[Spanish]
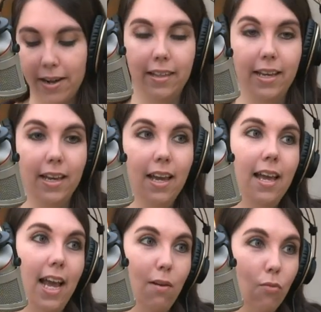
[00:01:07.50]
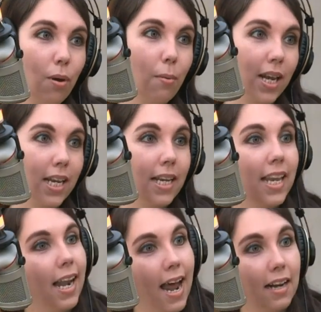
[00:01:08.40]
de el muro de Berlín y
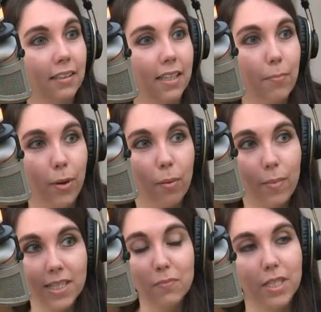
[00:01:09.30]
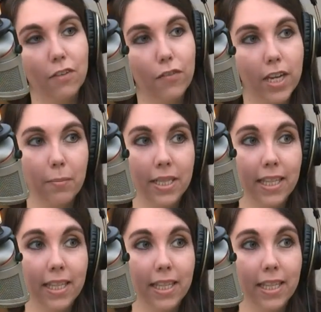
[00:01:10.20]
el arte, pero más específicamente